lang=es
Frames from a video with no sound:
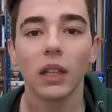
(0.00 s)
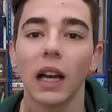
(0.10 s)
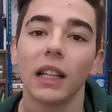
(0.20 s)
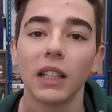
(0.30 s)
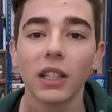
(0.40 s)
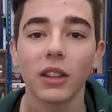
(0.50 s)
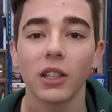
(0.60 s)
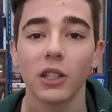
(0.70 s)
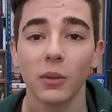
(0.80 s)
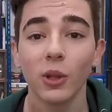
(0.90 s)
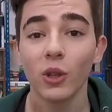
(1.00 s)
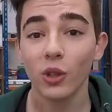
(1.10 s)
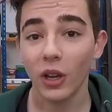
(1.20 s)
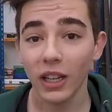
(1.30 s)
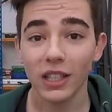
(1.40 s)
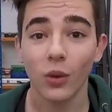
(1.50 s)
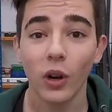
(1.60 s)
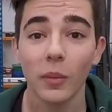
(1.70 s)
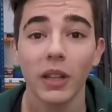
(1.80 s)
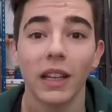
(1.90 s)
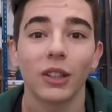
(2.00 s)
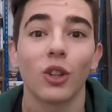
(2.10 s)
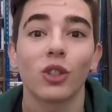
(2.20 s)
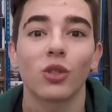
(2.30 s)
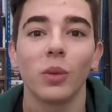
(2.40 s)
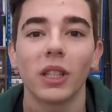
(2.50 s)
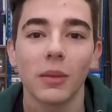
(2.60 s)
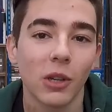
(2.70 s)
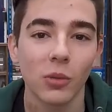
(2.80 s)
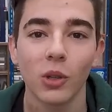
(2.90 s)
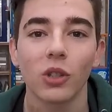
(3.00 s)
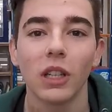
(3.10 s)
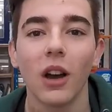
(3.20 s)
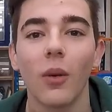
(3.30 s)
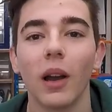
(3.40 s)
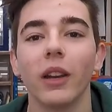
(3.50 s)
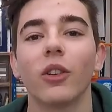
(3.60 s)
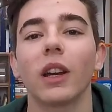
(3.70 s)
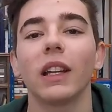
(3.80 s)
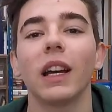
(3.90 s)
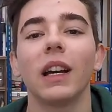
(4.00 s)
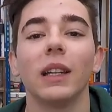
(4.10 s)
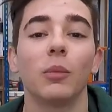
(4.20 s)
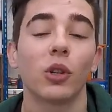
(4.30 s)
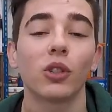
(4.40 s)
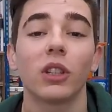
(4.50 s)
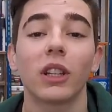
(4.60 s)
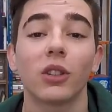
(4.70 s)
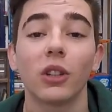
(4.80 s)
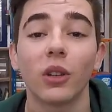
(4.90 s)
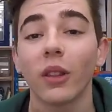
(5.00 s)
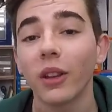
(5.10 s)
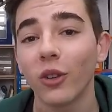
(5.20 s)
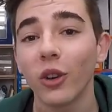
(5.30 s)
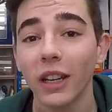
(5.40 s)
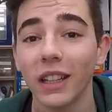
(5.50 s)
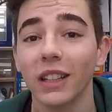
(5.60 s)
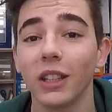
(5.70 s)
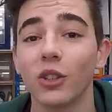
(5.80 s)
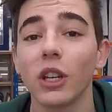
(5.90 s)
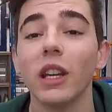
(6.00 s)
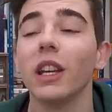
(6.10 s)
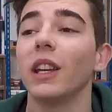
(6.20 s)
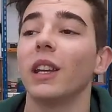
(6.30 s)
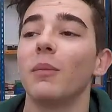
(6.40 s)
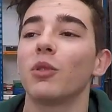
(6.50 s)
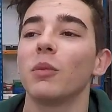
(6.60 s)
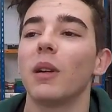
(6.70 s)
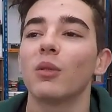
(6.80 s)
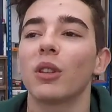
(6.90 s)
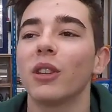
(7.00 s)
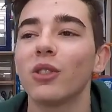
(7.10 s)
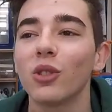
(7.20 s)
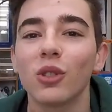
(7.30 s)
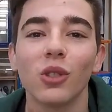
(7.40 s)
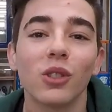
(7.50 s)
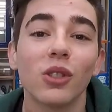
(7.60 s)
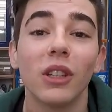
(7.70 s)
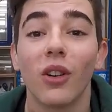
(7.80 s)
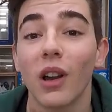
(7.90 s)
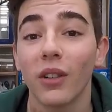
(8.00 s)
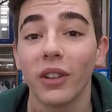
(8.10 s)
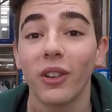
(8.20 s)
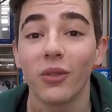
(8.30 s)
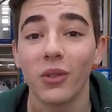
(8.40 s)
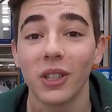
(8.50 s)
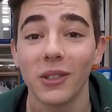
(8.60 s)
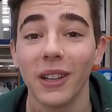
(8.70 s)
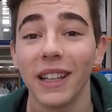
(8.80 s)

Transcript: antes de hacer este vídeo yo quería asegurarme de que todo estuviese más o menos hilado, ¿vale? No quería, y por eso he tardado tanto en hacerlo, no quería deciros, eh, pues mira, vamos a hacer esto, esto, esto, y luego al final no fuese, ¿vale?